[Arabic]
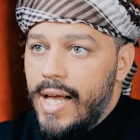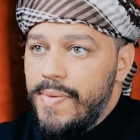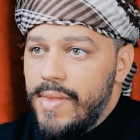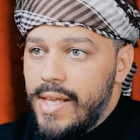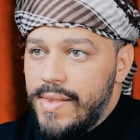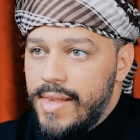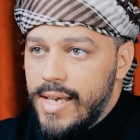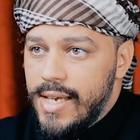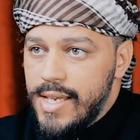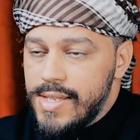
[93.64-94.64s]
أن
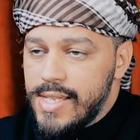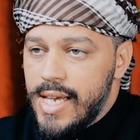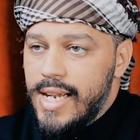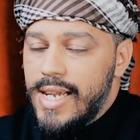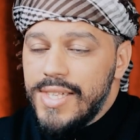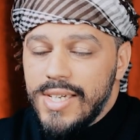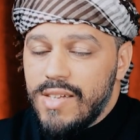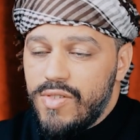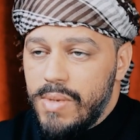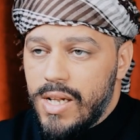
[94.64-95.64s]
الناس لا
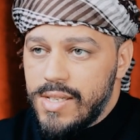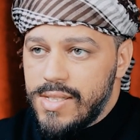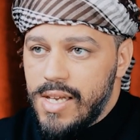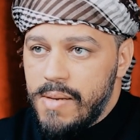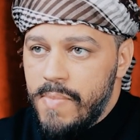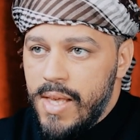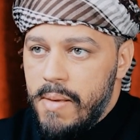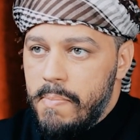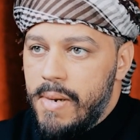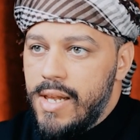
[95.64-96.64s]
تكتفي بالخصام
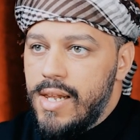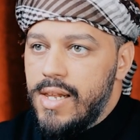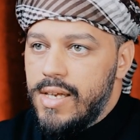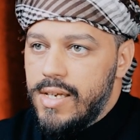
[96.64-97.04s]
بل